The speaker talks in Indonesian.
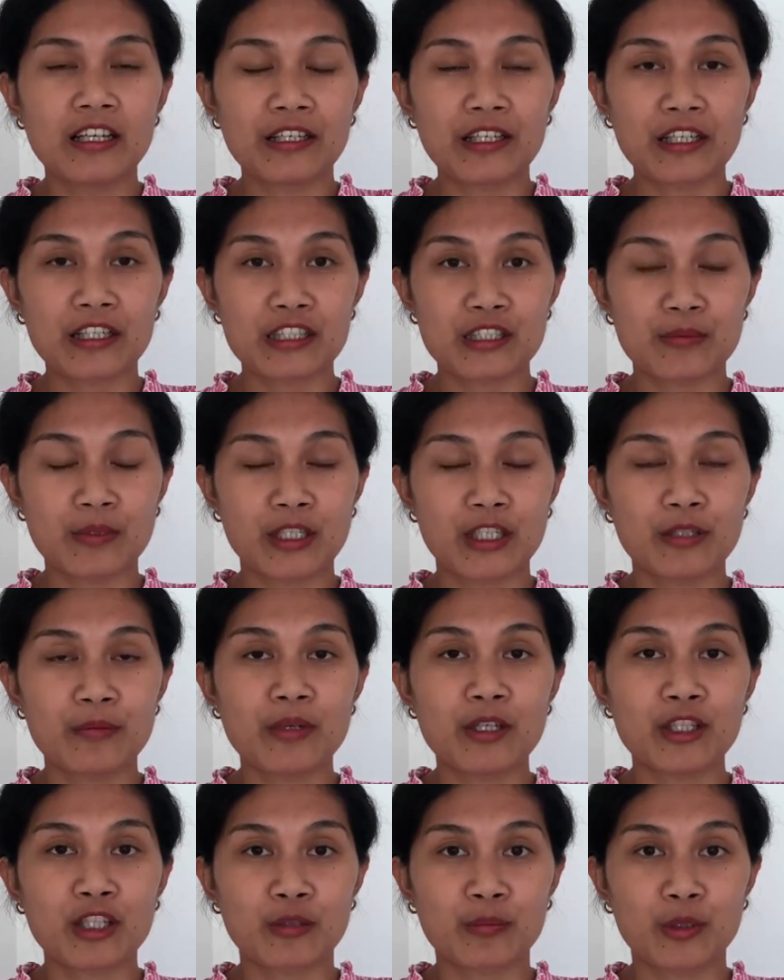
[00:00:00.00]
Dengan
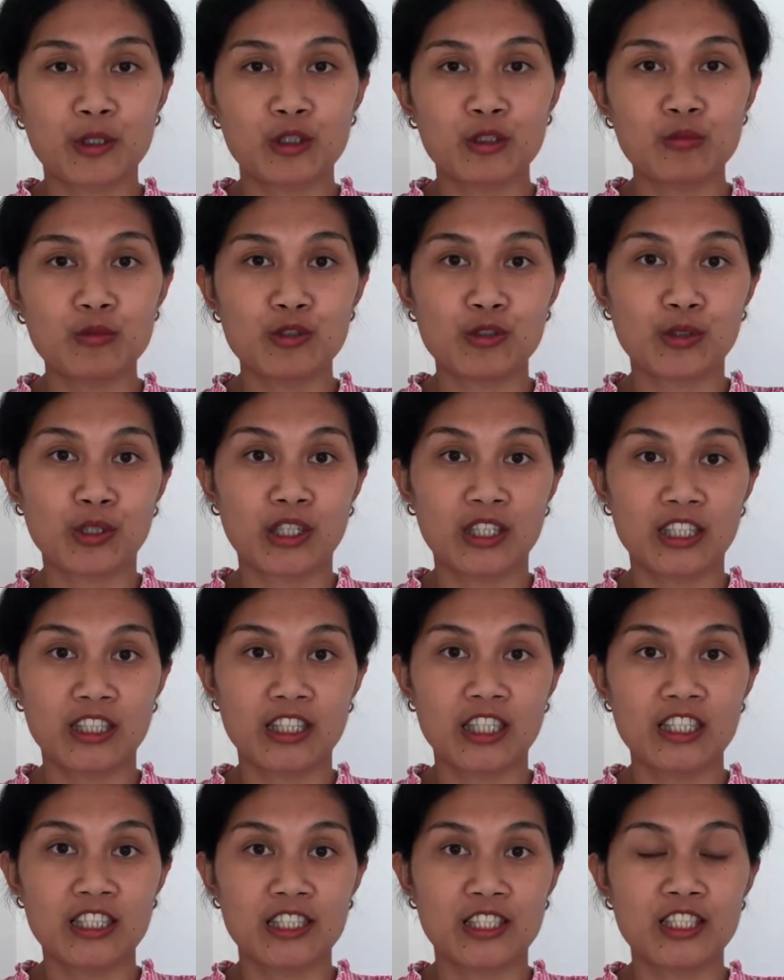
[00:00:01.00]
semakin banyak minum juga
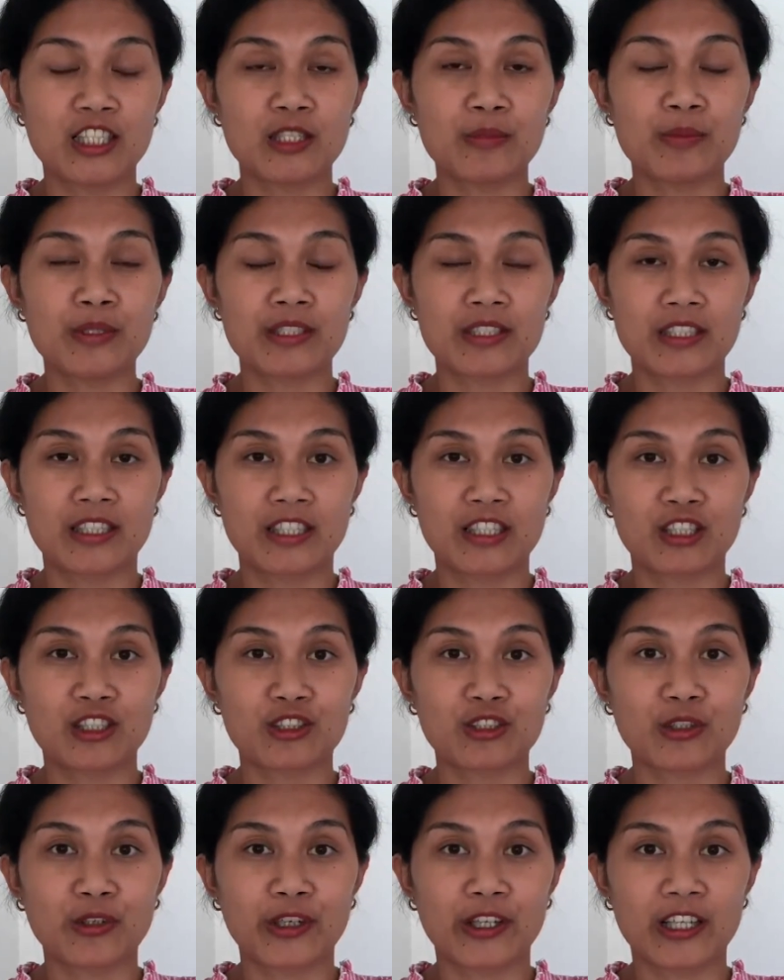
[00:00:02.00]
kita jadi lebih sering
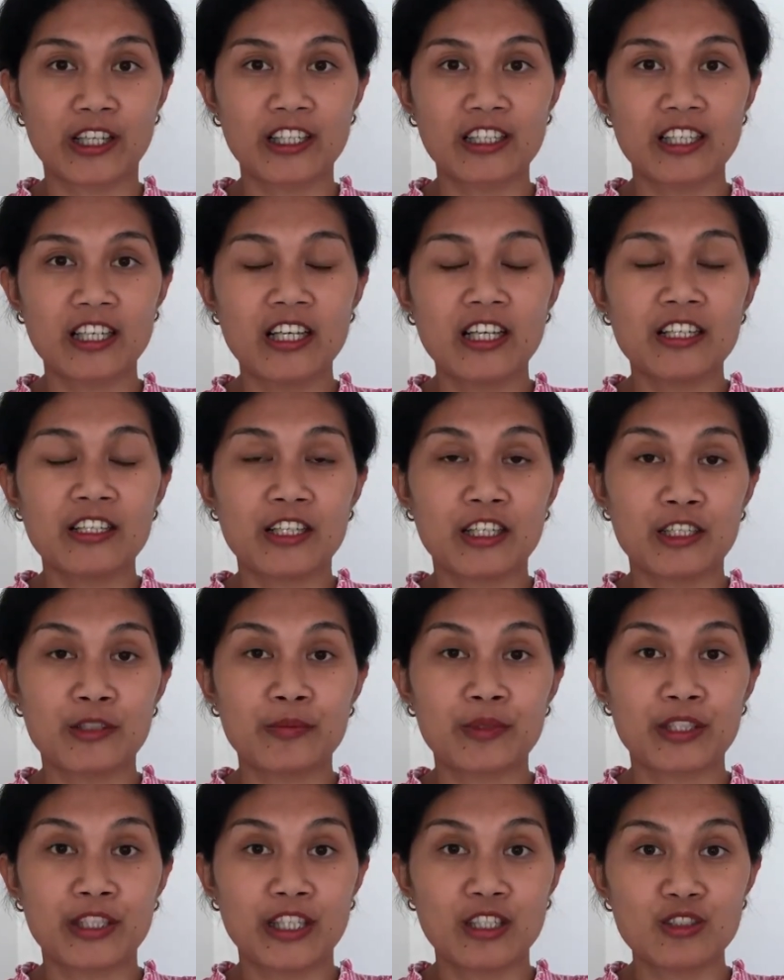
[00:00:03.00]
ke toilet dan
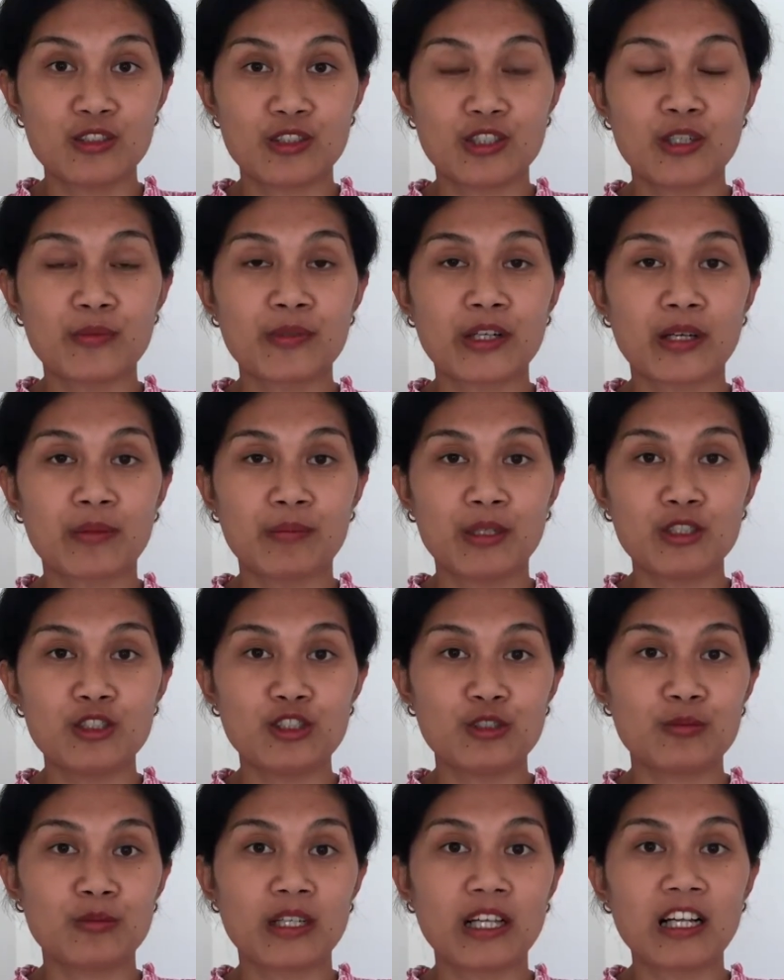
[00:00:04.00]
demikian juga menambah
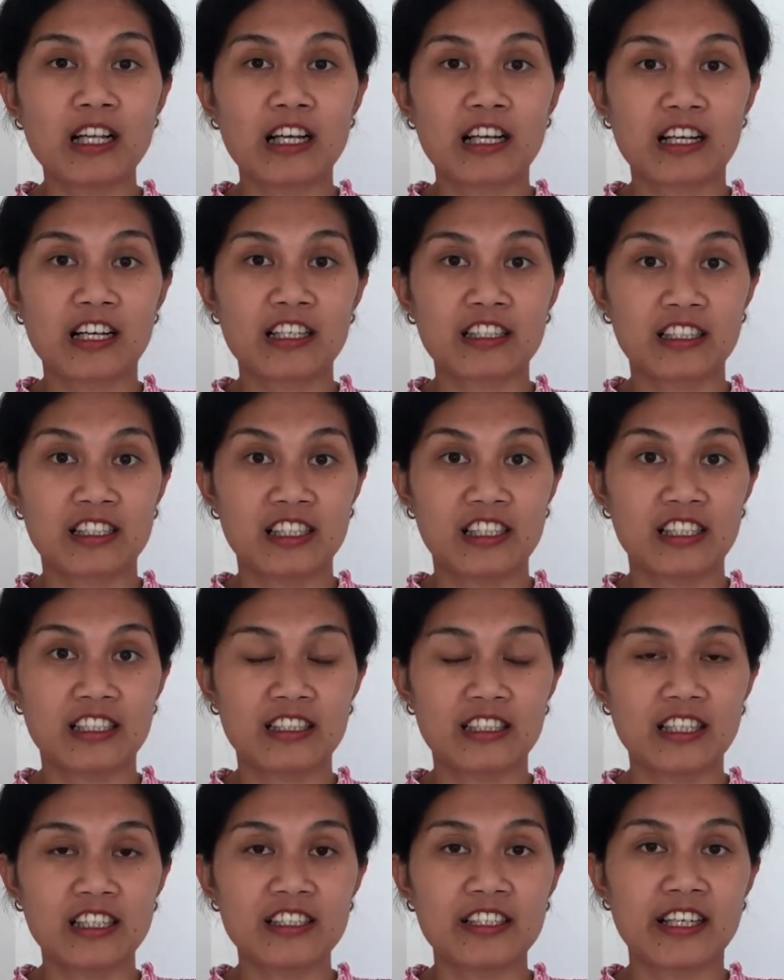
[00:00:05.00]
jumlah langkah kaki
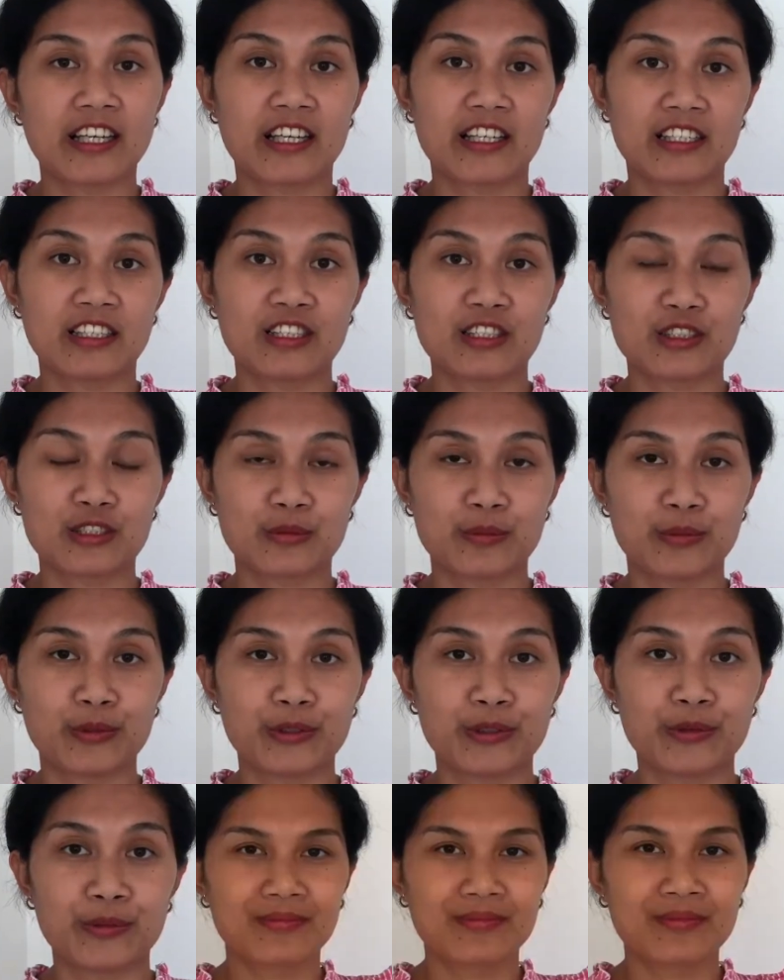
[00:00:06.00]
kita di hari
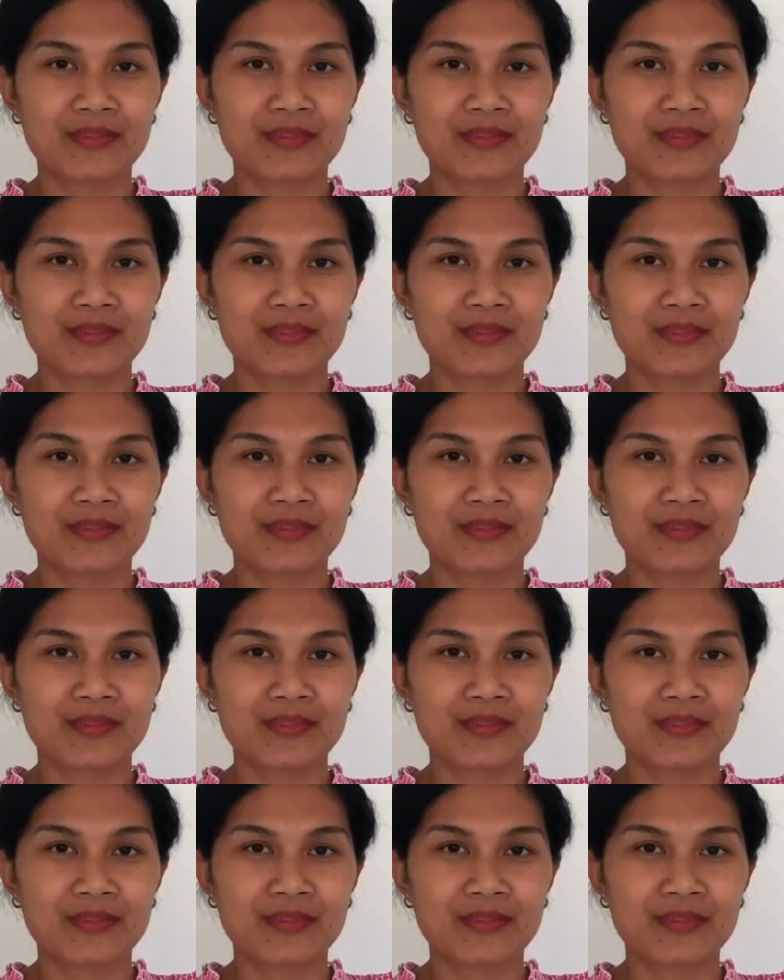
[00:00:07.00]
tersebut.